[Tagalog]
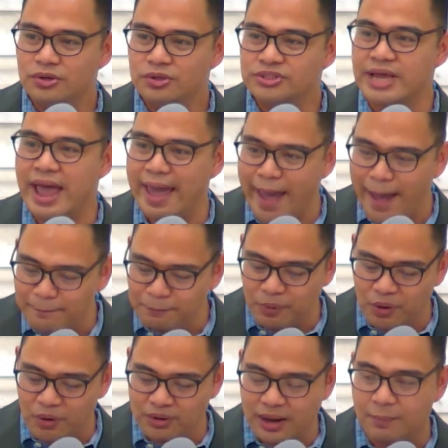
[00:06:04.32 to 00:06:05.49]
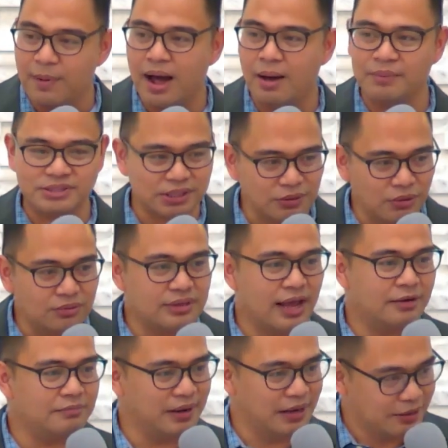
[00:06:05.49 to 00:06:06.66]
sa ehemplo ng mga Macedonian
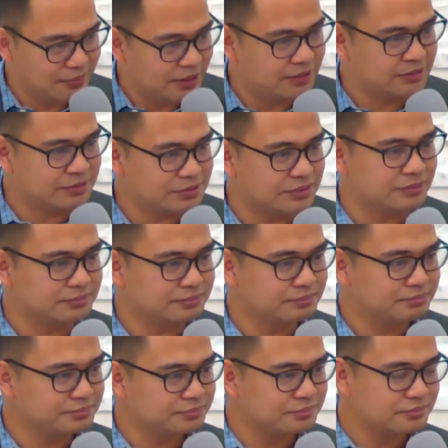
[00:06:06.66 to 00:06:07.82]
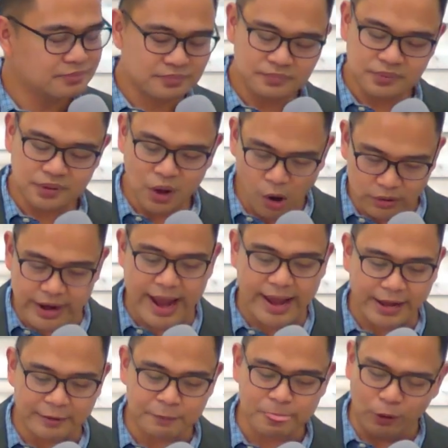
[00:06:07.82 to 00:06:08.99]
believers.
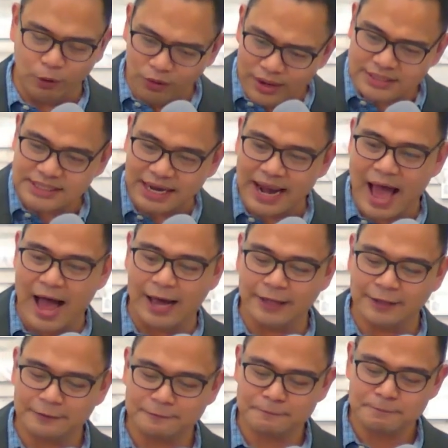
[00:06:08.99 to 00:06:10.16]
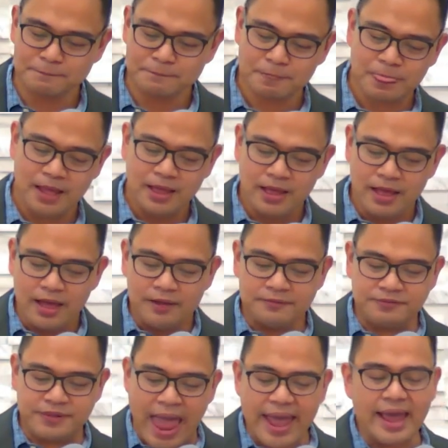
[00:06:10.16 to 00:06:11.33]
Okay. Una sa lahat,
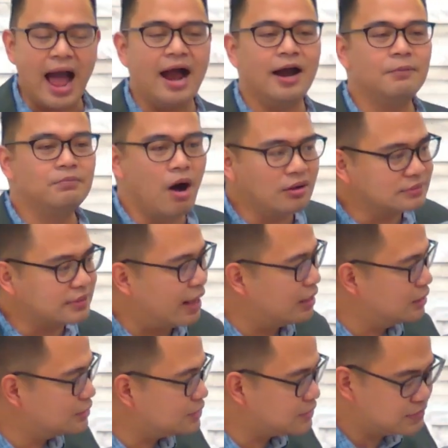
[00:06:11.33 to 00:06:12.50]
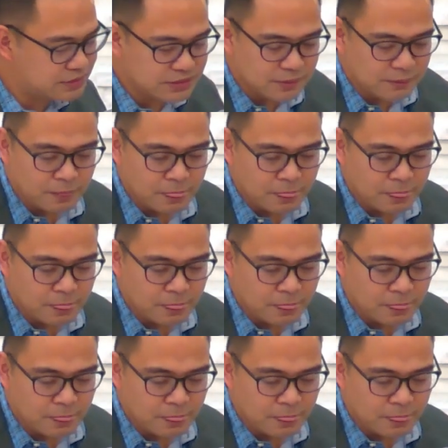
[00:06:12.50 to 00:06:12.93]
they are models